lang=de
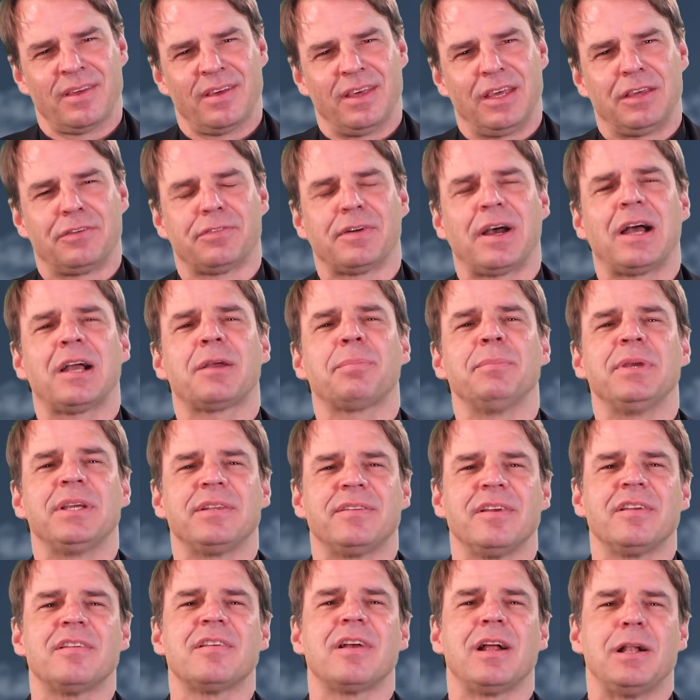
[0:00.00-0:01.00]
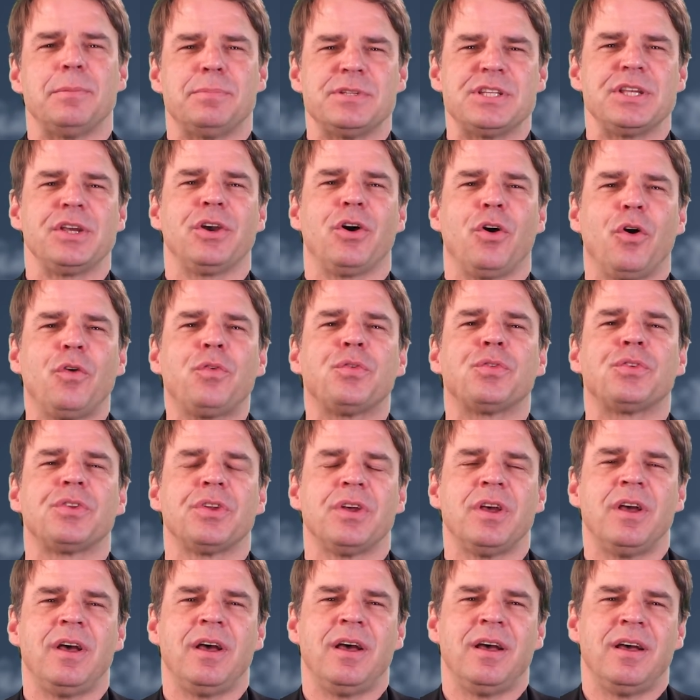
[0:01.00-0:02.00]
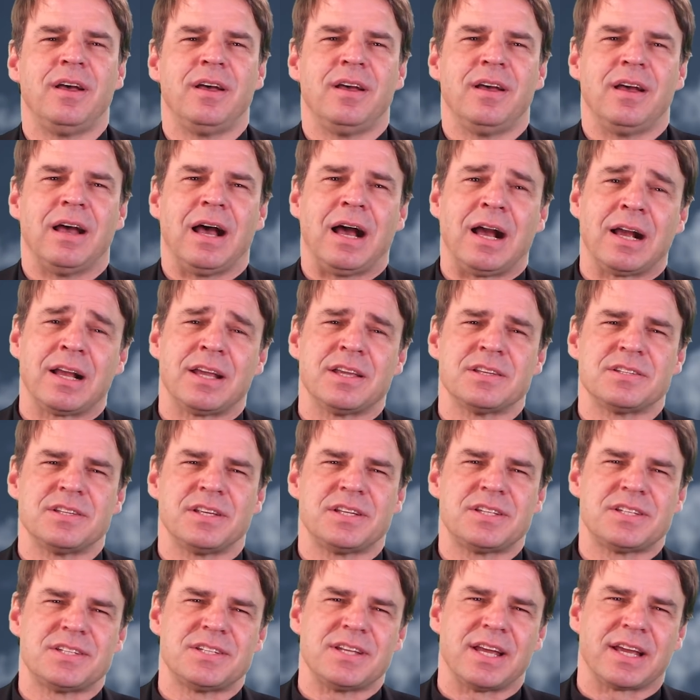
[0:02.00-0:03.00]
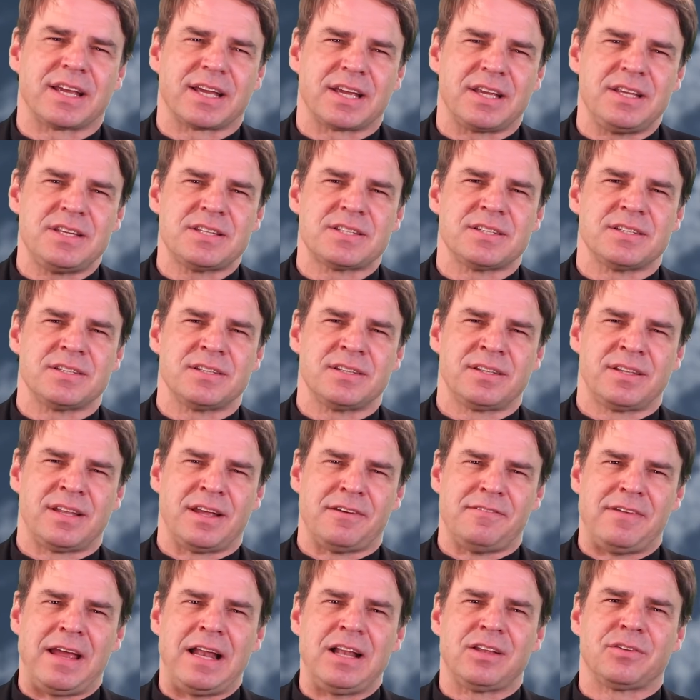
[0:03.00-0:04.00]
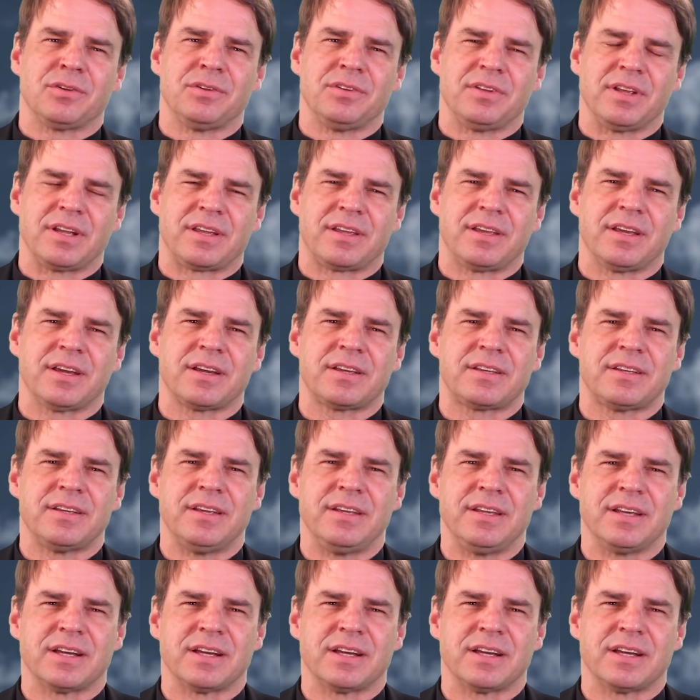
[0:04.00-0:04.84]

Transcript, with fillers: Ich frage mich deshalb sehr oft angesichts der Krisen der Welt und der Kirche,